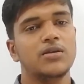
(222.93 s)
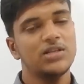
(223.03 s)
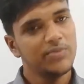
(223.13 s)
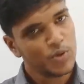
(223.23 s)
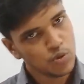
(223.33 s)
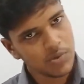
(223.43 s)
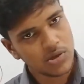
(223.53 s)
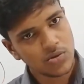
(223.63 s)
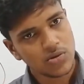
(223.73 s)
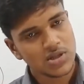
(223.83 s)
সিমেন্ট
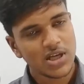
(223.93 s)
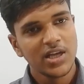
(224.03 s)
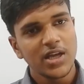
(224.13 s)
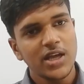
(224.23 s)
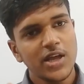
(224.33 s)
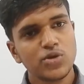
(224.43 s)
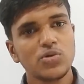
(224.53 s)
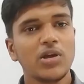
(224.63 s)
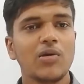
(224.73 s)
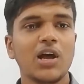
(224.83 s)
উৎপাদন করছে এই
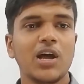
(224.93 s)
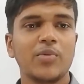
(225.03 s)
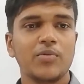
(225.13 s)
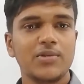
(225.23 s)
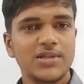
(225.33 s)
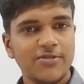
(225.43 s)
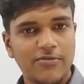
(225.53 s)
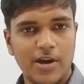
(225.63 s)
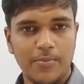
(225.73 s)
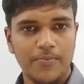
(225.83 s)
জন্য এগুলোকে আমরা বলছি
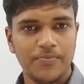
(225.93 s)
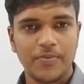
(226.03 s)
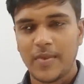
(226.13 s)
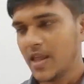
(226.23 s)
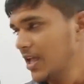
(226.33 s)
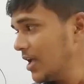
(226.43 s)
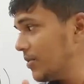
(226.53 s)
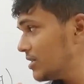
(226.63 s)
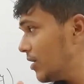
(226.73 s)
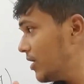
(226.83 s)
ফার্ম
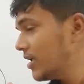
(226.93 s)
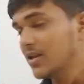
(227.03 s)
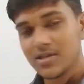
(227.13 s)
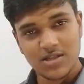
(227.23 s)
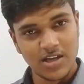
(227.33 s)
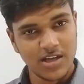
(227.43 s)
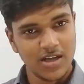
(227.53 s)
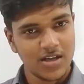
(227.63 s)
এবার তাহলে ইন্ডাস্ট্রি কি